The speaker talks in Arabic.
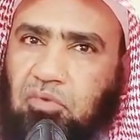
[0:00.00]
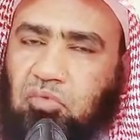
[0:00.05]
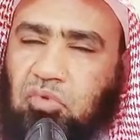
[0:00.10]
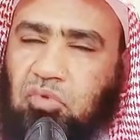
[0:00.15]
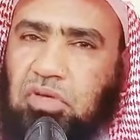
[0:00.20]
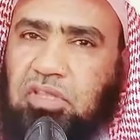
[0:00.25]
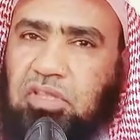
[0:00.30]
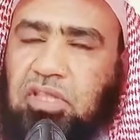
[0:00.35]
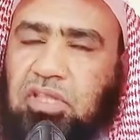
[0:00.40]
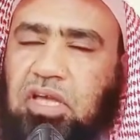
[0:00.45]

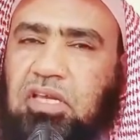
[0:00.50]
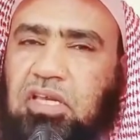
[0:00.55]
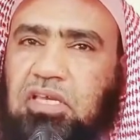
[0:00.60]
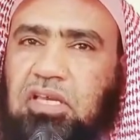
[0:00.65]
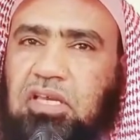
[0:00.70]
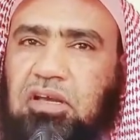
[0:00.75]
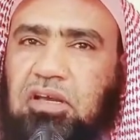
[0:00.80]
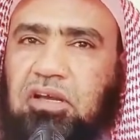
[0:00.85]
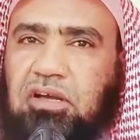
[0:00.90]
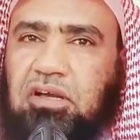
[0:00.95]

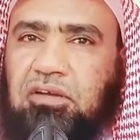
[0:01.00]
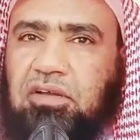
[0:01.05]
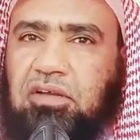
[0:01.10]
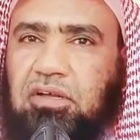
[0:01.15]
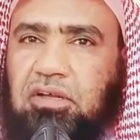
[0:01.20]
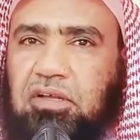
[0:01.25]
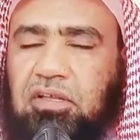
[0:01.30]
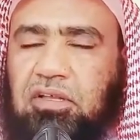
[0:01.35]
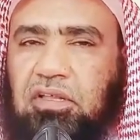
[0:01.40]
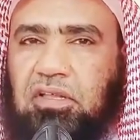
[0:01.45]
ولذلك
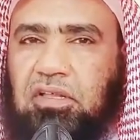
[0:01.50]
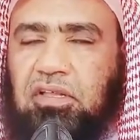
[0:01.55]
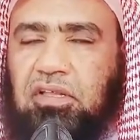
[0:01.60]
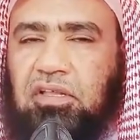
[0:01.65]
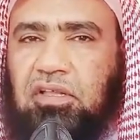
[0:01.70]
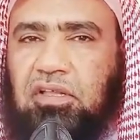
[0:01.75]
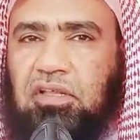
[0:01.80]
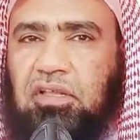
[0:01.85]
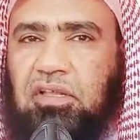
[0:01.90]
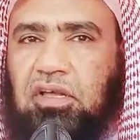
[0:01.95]

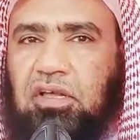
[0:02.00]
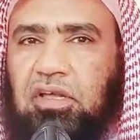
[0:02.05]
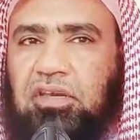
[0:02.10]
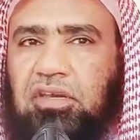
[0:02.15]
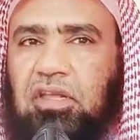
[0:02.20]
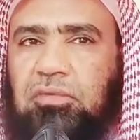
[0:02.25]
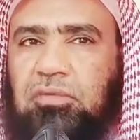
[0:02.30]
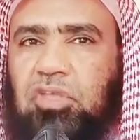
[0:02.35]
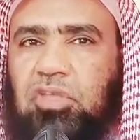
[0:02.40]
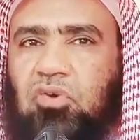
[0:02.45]

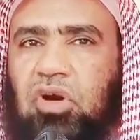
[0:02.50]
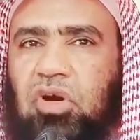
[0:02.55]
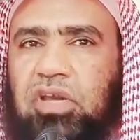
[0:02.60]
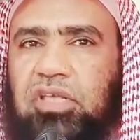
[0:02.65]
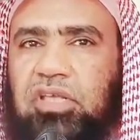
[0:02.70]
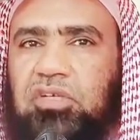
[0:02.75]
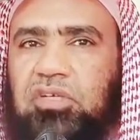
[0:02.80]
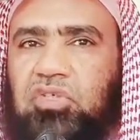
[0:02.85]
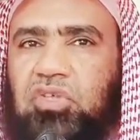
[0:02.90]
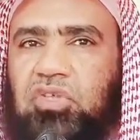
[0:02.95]
النبي
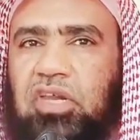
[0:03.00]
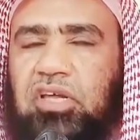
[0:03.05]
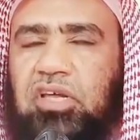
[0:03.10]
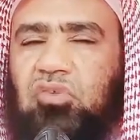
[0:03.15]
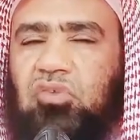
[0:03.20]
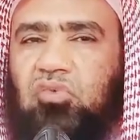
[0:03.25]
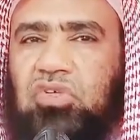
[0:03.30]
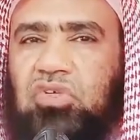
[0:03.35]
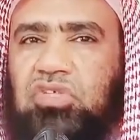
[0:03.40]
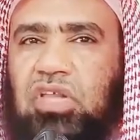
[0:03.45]
عليه الصلاة
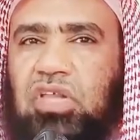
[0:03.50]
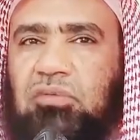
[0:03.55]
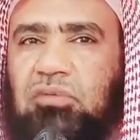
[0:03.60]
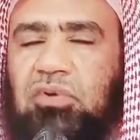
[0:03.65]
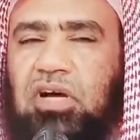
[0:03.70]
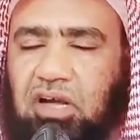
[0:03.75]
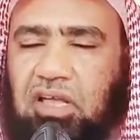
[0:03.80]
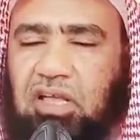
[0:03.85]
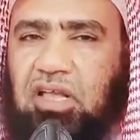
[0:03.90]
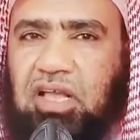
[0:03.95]
والسلام
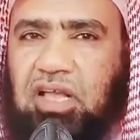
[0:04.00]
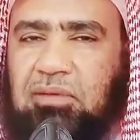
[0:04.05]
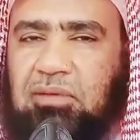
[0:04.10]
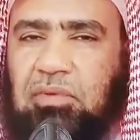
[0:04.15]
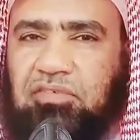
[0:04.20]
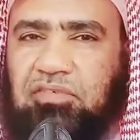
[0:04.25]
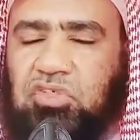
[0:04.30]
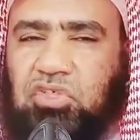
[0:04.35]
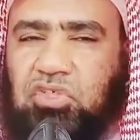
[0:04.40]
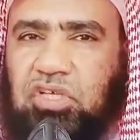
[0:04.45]
قال
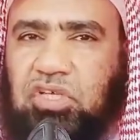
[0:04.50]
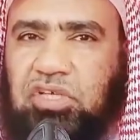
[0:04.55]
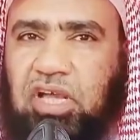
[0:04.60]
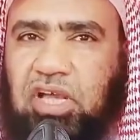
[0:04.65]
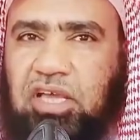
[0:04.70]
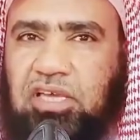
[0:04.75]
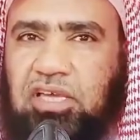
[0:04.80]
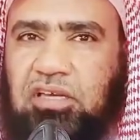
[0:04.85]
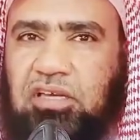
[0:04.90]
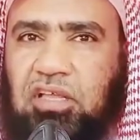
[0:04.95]
كما في
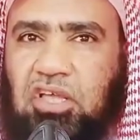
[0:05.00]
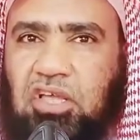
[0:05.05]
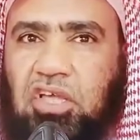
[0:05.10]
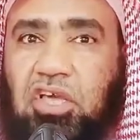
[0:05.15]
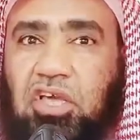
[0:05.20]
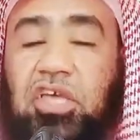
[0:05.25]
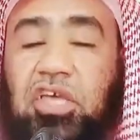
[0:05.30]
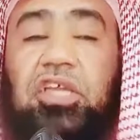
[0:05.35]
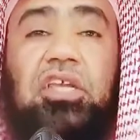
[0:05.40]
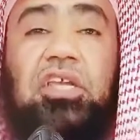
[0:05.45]
الصحيحين
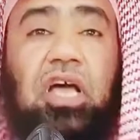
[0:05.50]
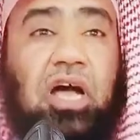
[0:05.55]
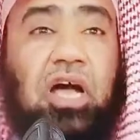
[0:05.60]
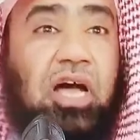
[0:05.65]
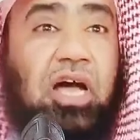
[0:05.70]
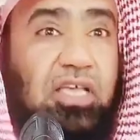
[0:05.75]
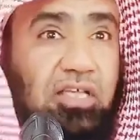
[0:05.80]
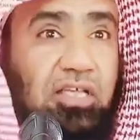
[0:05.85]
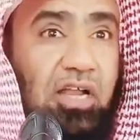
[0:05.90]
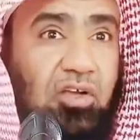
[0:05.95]
إن
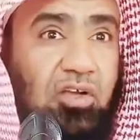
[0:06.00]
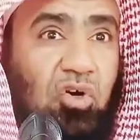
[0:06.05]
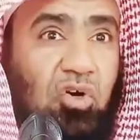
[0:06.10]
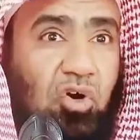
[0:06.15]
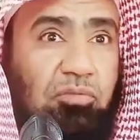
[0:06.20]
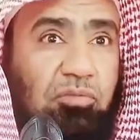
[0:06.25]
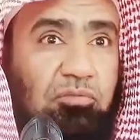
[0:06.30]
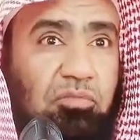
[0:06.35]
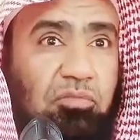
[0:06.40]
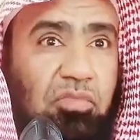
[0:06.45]

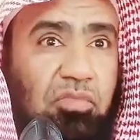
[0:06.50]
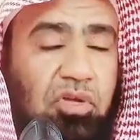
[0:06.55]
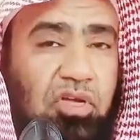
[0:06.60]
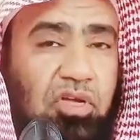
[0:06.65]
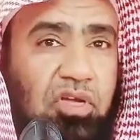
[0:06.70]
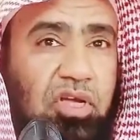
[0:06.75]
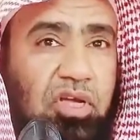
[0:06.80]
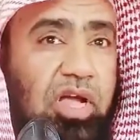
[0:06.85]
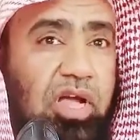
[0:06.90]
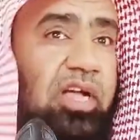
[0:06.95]
خيركم
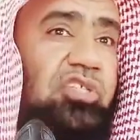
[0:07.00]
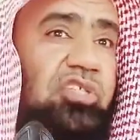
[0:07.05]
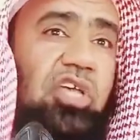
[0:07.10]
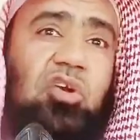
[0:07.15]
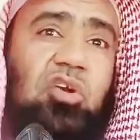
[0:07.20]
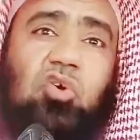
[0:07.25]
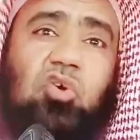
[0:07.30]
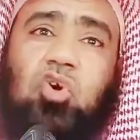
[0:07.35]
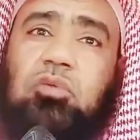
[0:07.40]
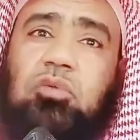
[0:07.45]

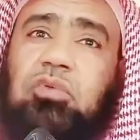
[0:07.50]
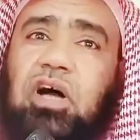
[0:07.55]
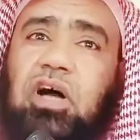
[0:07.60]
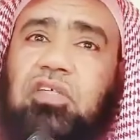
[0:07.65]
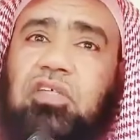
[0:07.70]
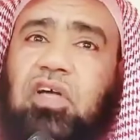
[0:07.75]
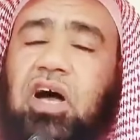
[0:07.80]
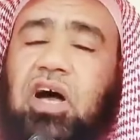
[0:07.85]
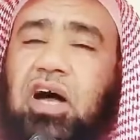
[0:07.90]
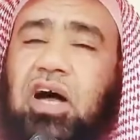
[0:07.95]
أحسنكم
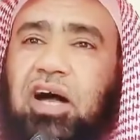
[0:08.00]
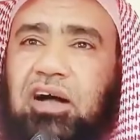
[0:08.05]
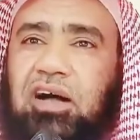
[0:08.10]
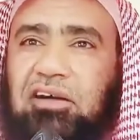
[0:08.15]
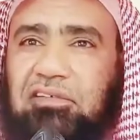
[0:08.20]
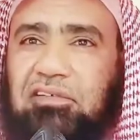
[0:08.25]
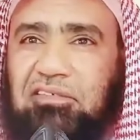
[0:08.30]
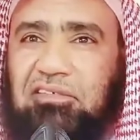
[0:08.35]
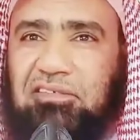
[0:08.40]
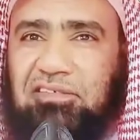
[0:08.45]
قضاء
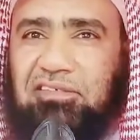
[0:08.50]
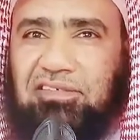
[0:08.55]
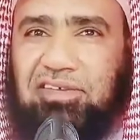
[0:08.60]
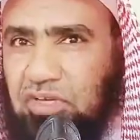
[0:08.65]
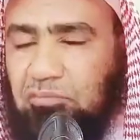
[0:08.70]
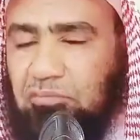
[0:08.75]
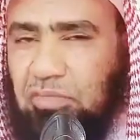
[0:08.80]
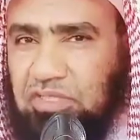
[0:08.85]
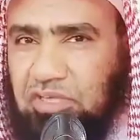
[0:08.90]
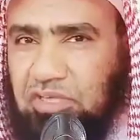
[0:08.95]

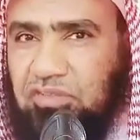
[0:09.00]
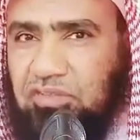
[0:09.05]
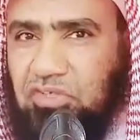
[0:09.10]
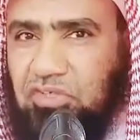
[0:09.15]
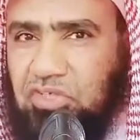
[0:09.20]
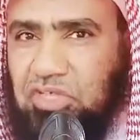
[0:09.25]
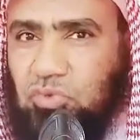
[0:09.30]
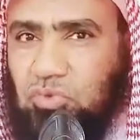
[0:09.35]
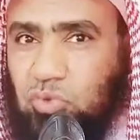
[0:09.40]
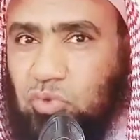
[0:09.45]
لما تقضي
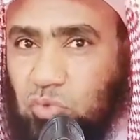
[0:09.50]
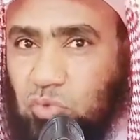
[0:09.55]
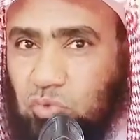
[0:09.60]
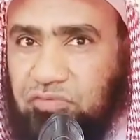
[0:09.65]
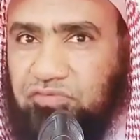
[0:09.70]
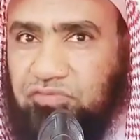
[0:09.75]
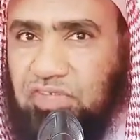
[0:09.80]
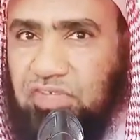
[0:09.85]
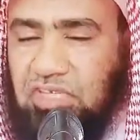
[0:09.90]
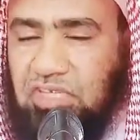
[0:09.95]
الشخص
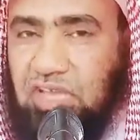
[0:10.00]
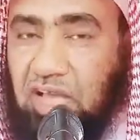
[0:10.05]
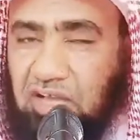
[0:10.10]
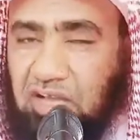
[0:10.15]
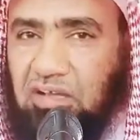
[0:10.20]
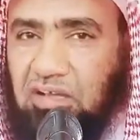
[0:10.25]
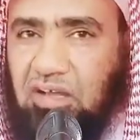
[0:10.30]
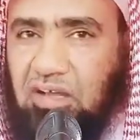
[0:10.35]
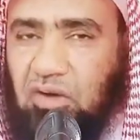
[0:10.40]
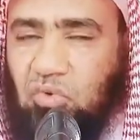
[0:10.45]
وتوفيه
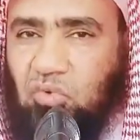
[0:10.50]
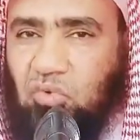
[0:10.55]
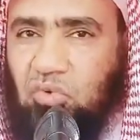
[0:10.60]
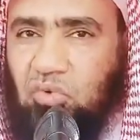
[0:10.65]
حقه